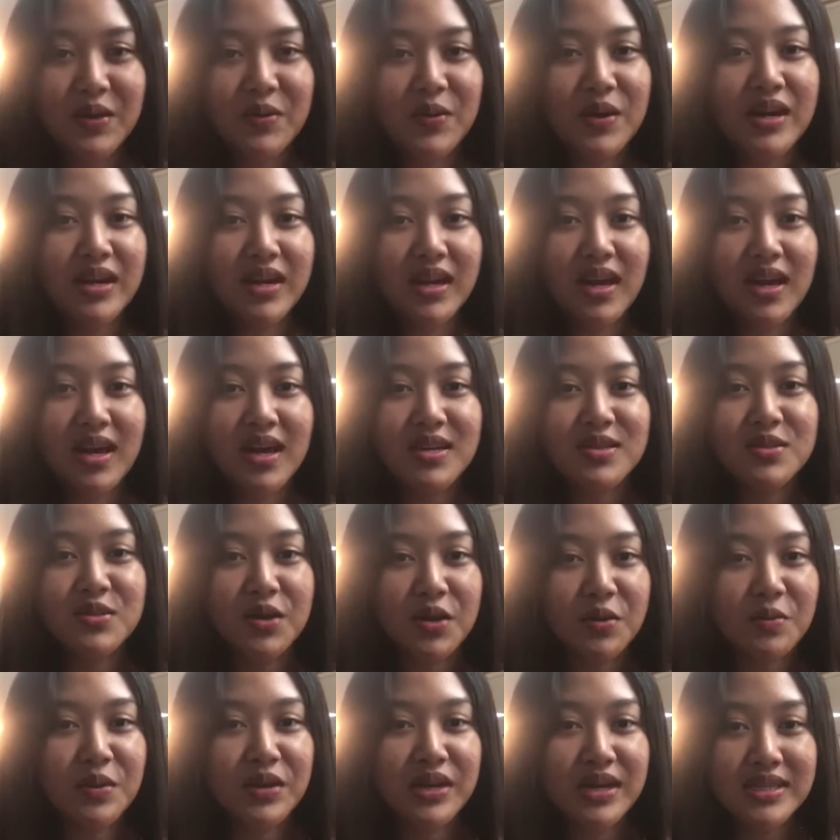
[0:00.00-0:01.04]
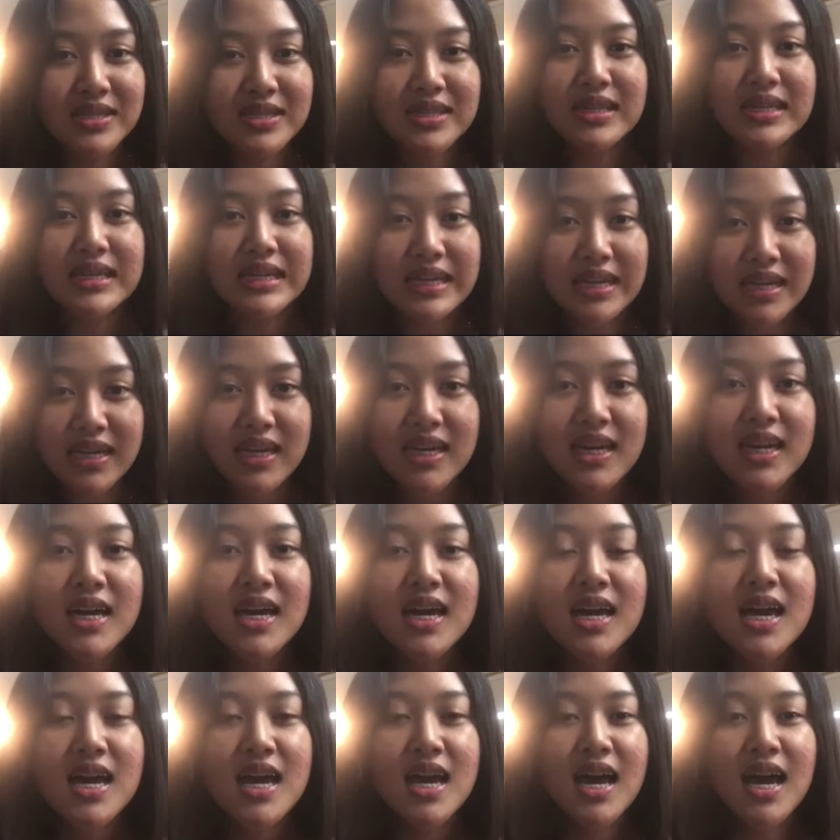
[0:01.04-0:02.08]
warga Surabaya sendiri
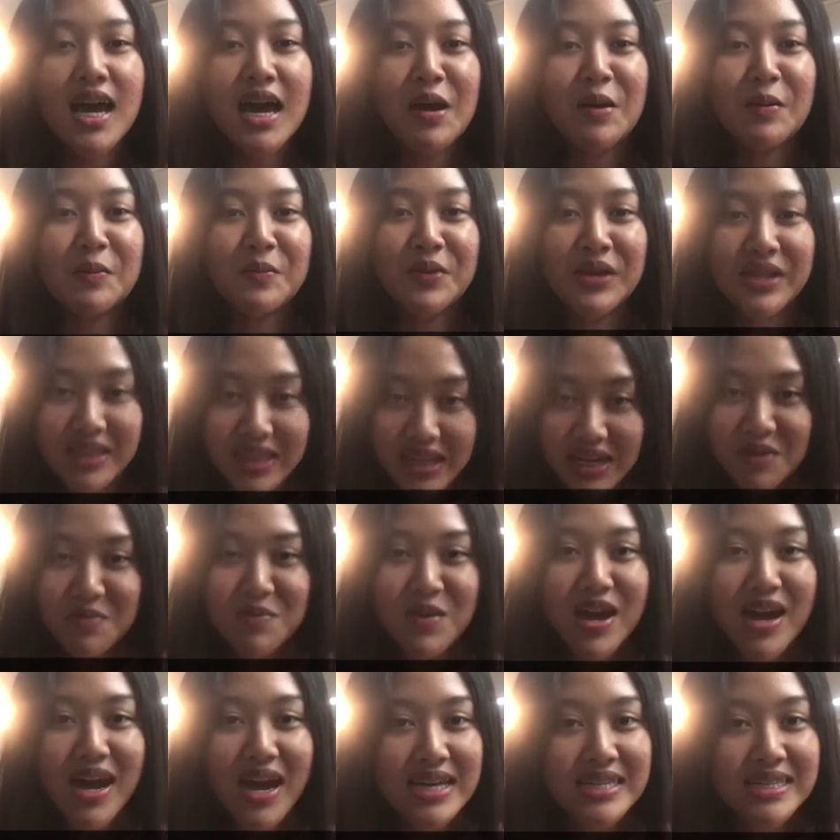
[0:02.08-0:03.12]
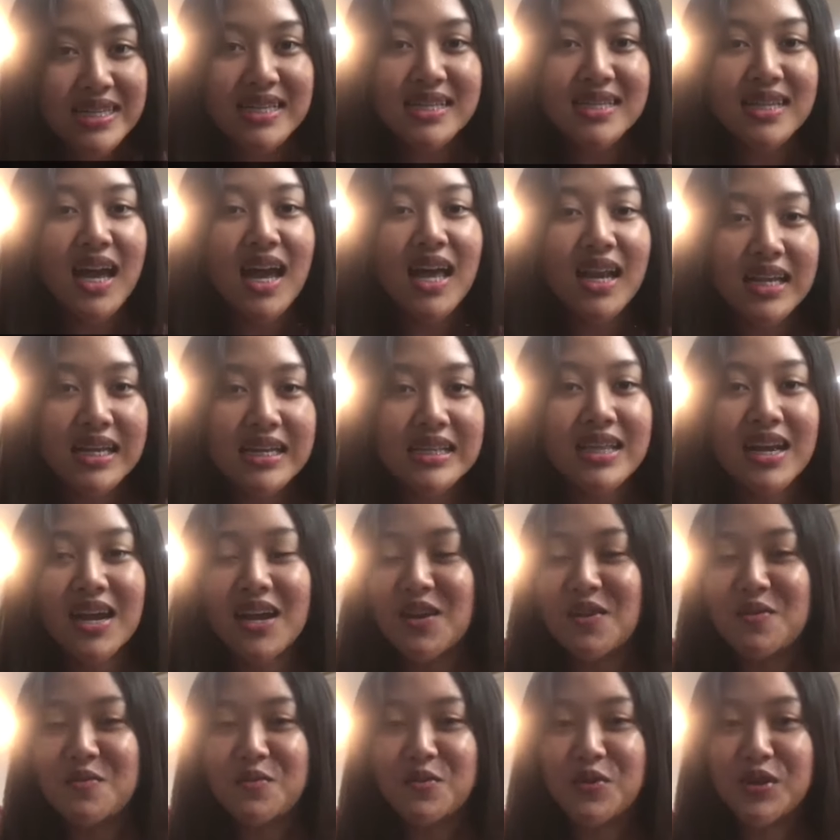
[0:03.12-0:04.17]
berterima kasih sekali
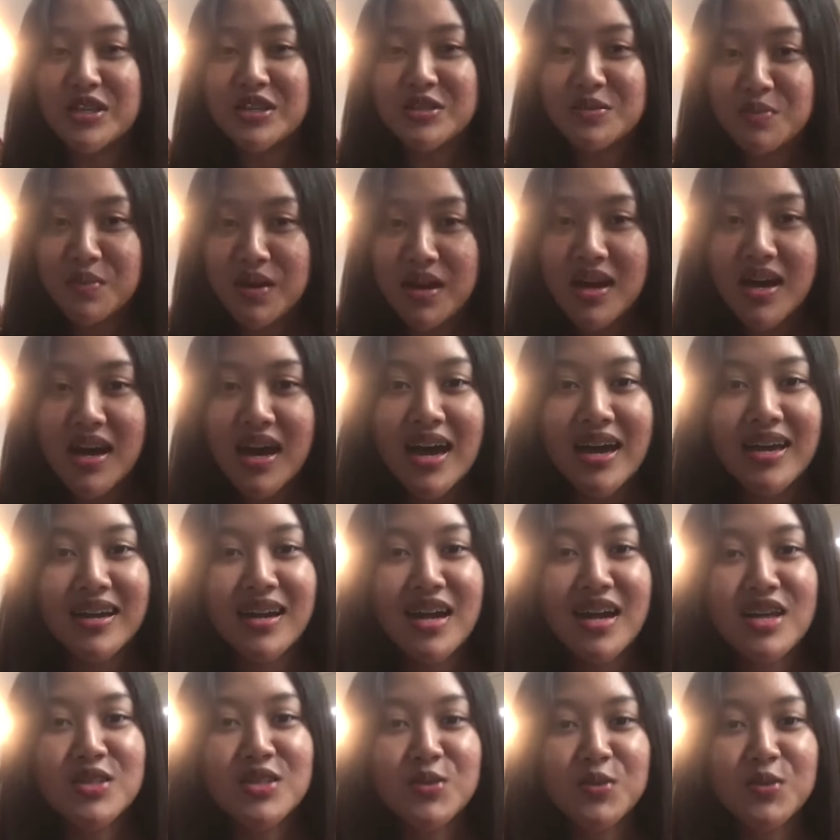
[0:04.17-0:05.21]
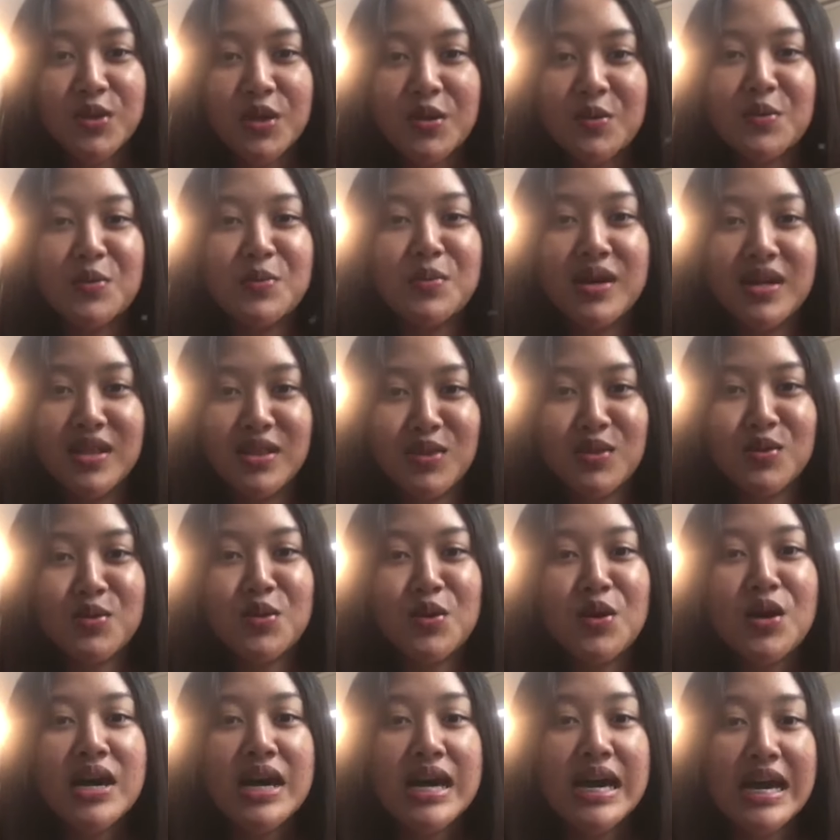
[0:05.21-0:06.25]
terhadap Bu Risma karena sudah
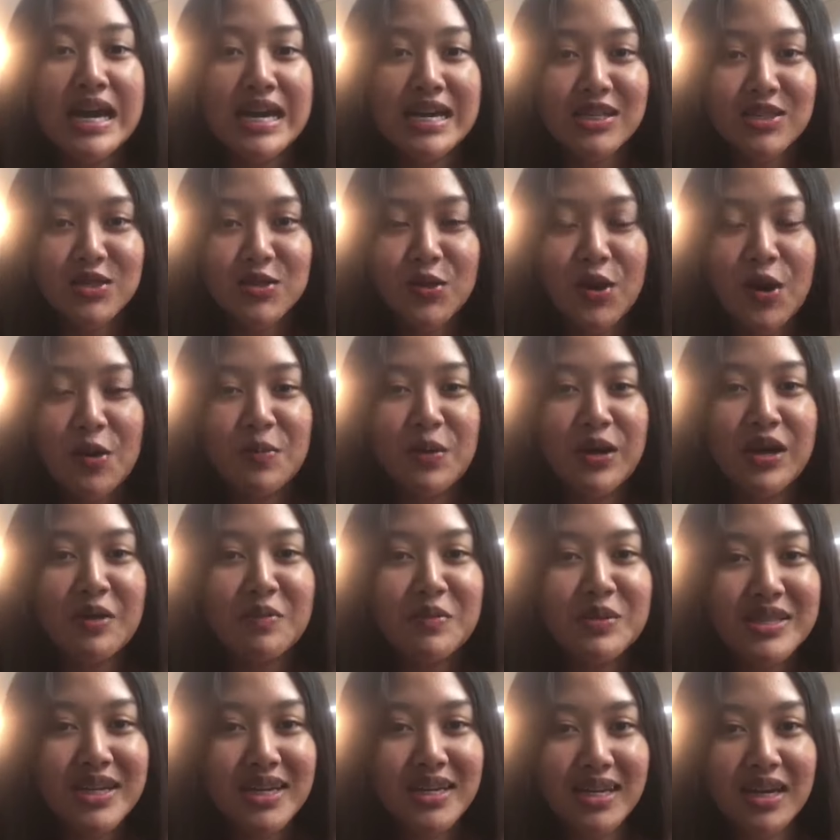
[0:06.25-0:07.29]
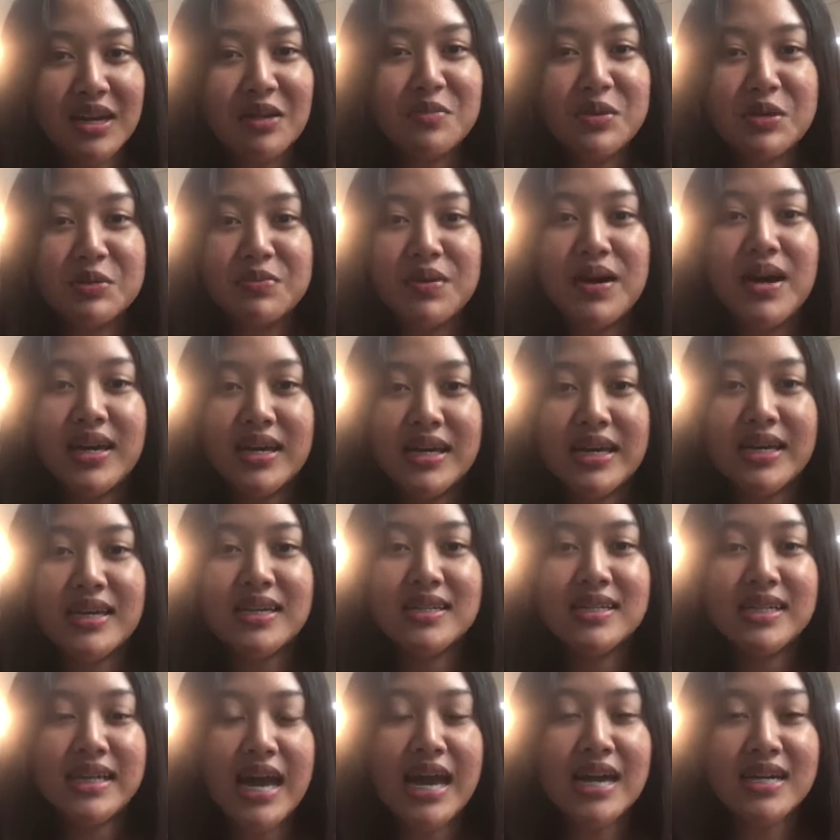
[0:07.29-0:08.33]
membantu Surabaya menjadi lebih baik
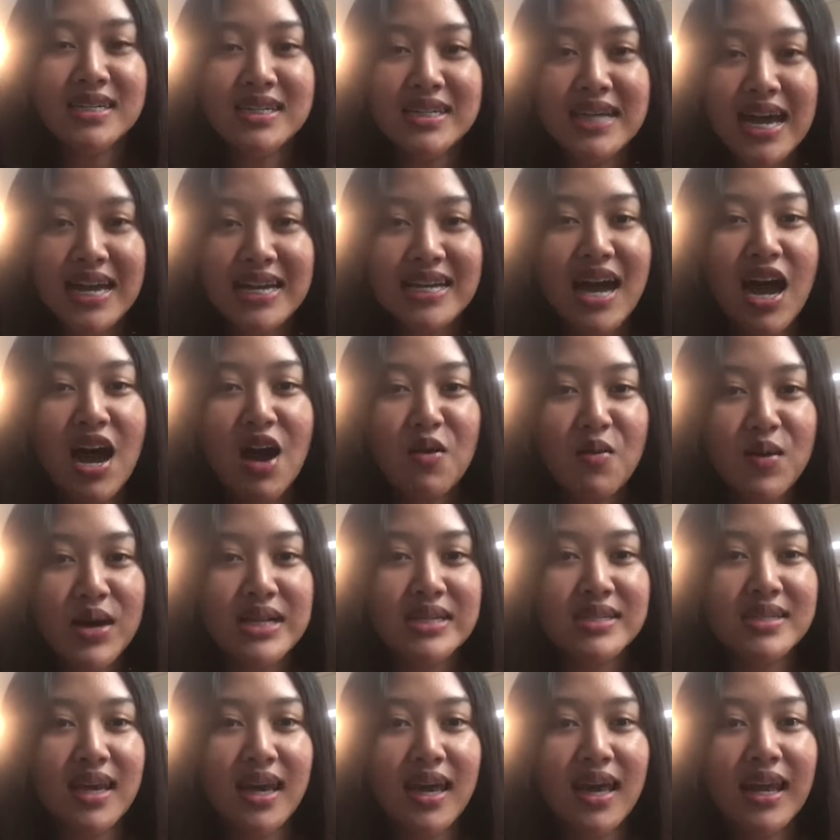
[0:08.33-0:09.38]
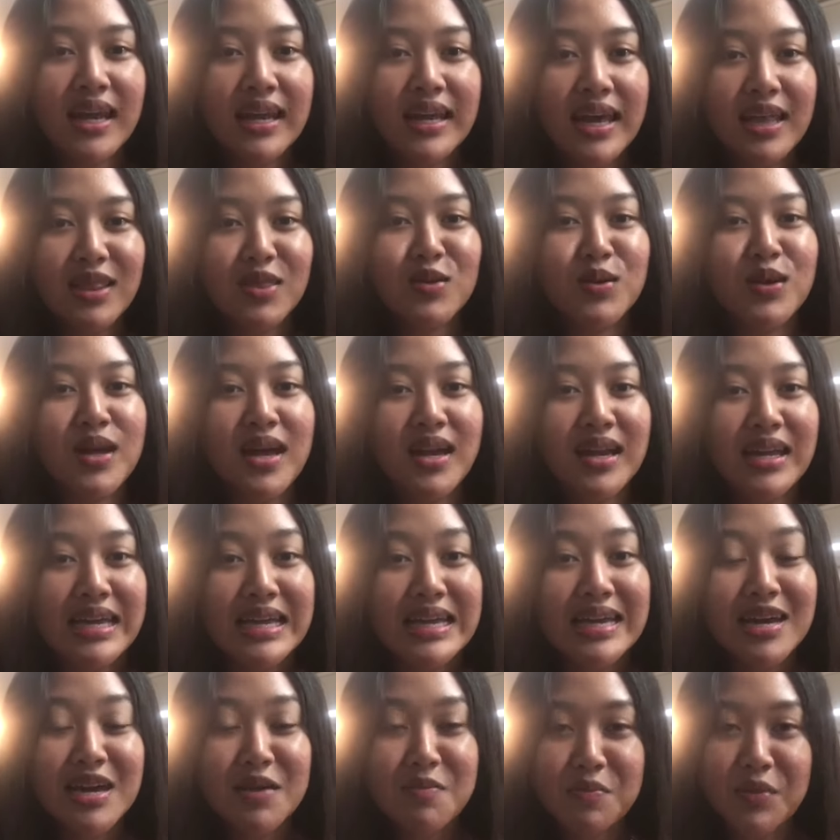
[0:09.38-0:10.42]
yang dari awal saya lihat tuh dari
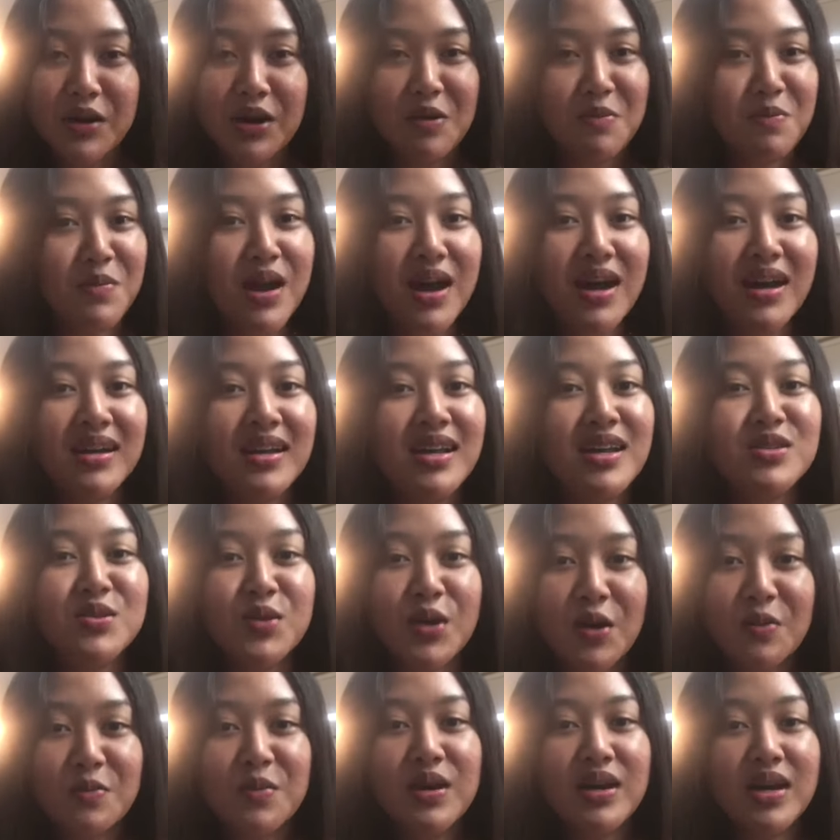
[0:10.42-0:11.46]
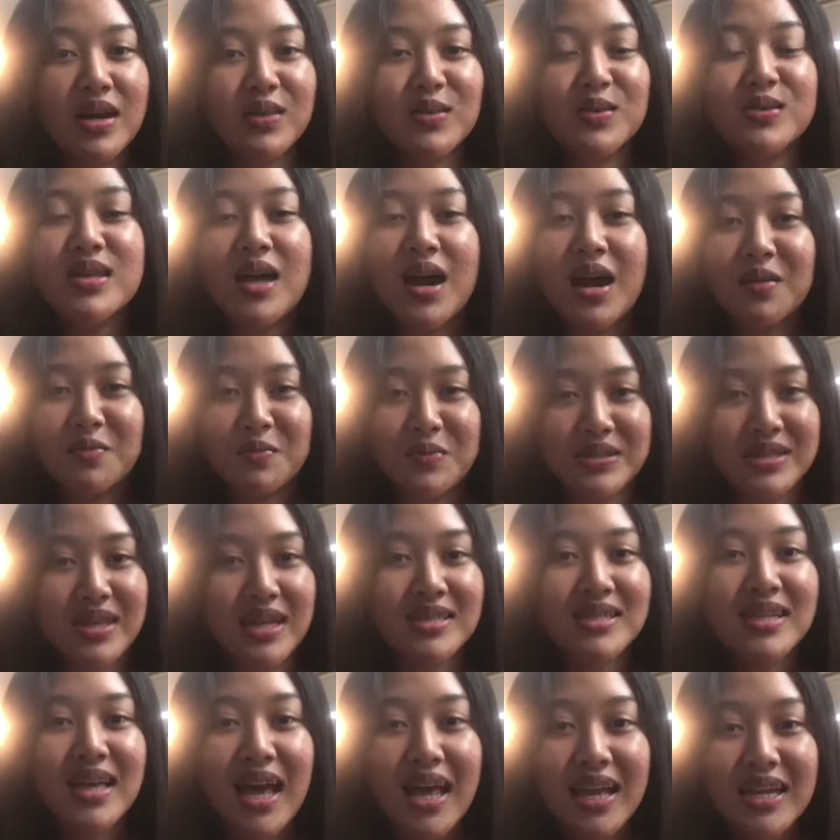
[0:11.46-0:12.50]
perkembangannya Surabaya itu sangat
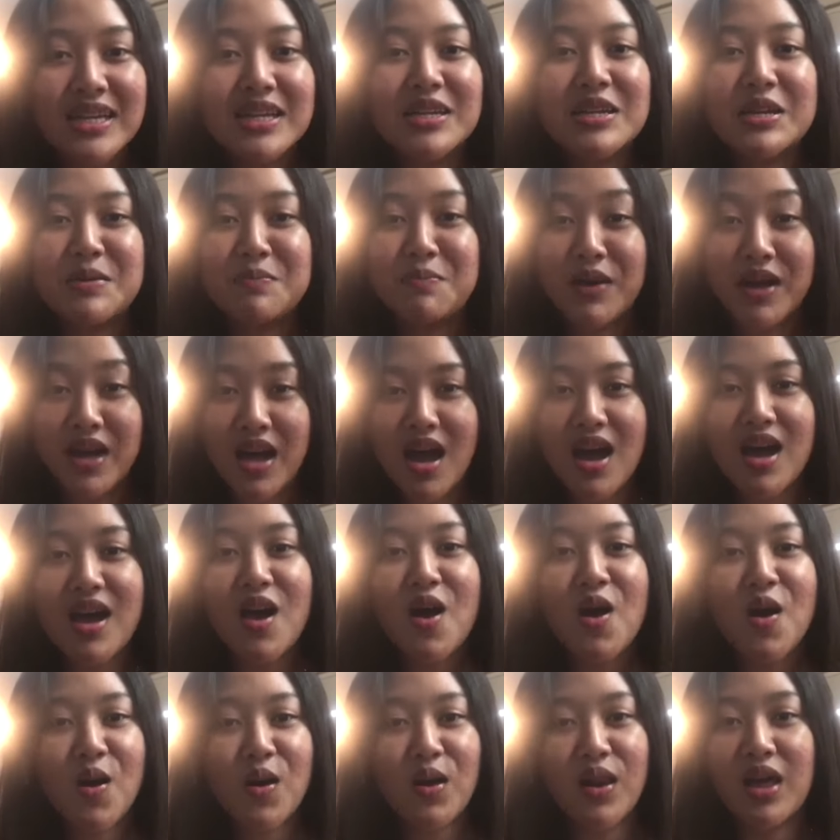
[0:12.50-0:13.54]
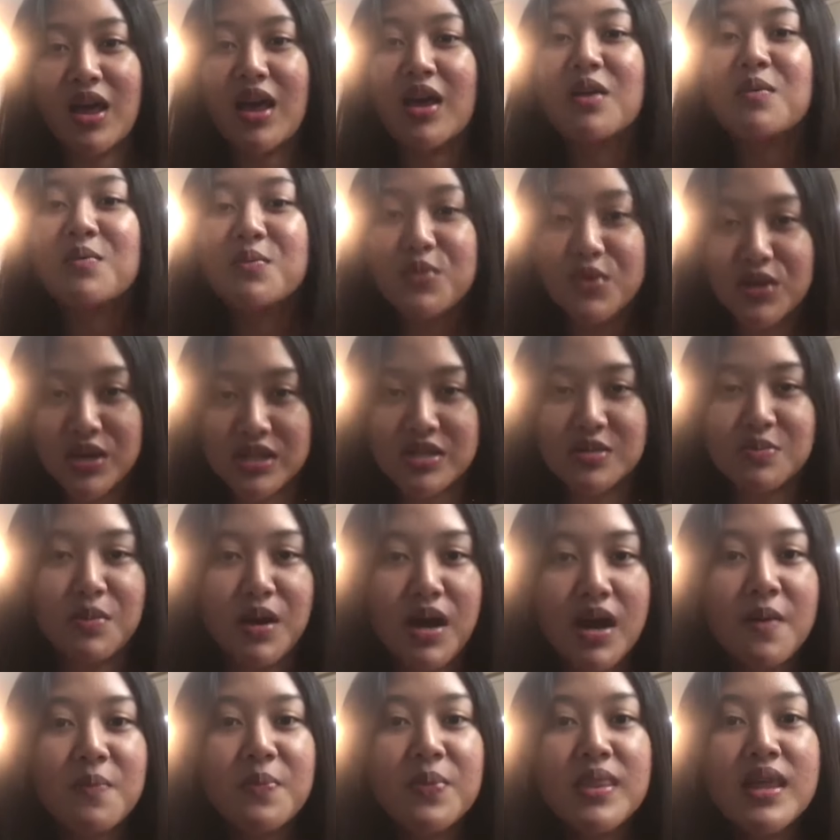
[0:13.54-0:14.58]
pesat sekali dipegang oleh Bu
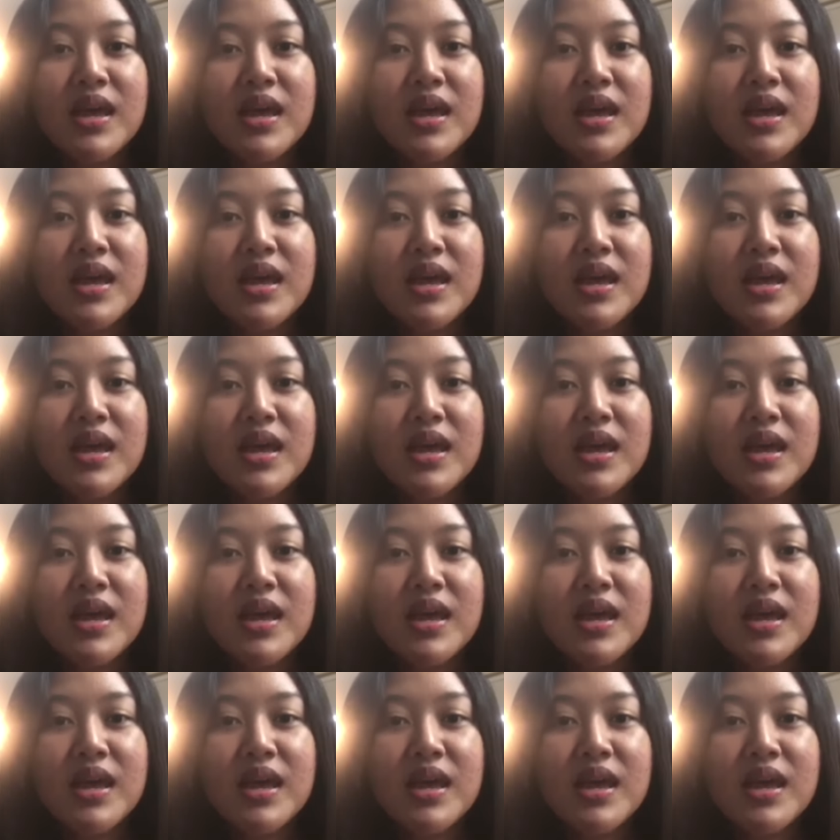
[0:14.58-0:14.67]
Risma